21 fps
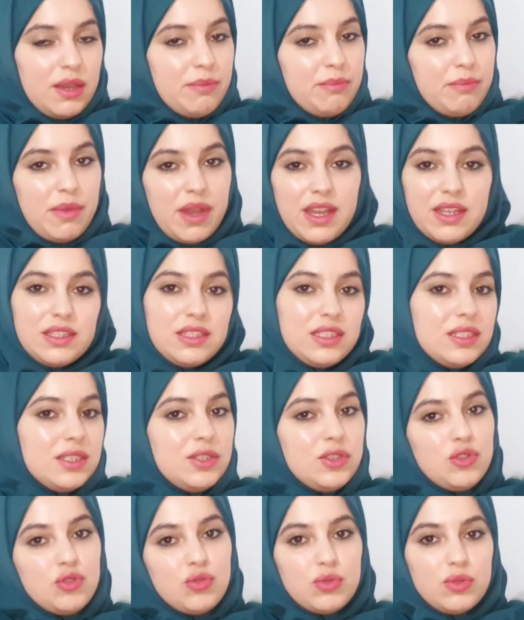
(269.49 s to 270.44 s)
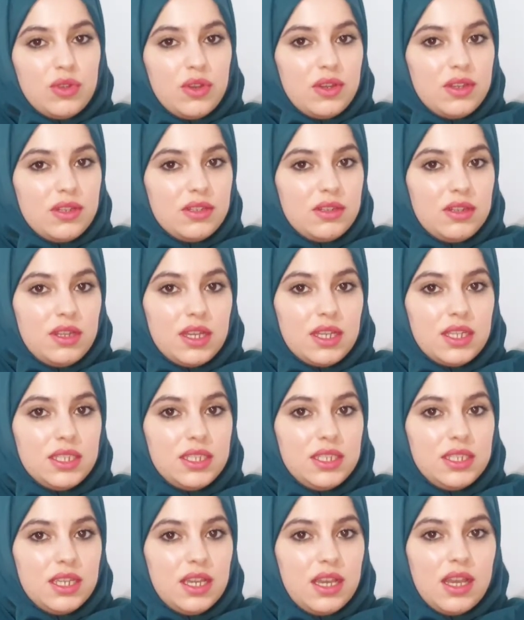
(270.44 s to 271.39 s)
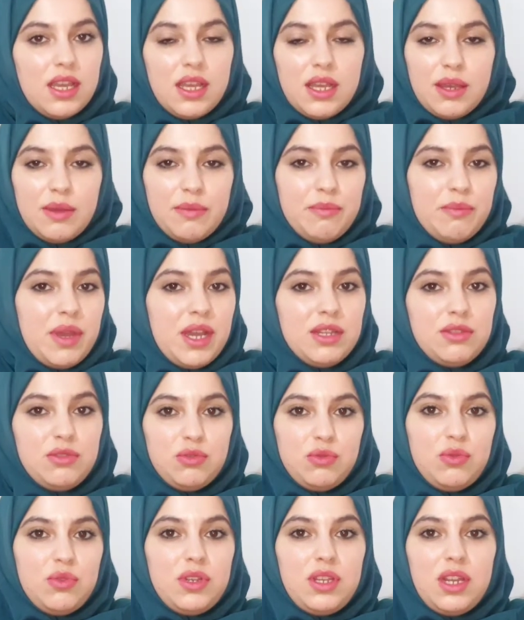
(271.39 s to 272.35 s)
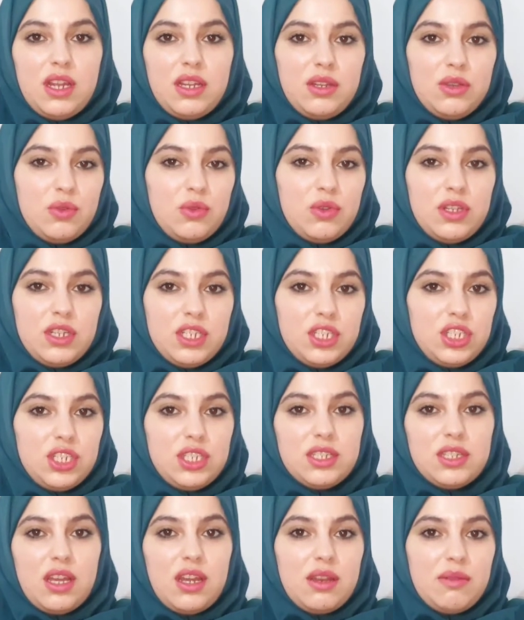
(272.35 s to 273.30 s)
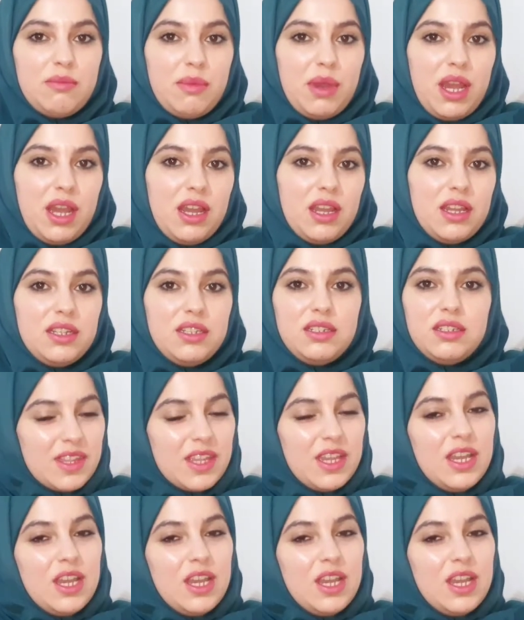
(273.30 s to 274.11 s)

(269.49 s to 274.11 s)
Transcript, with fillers: ما تعيشوا دور الضحية ما تقول انا كل اشي صار معاي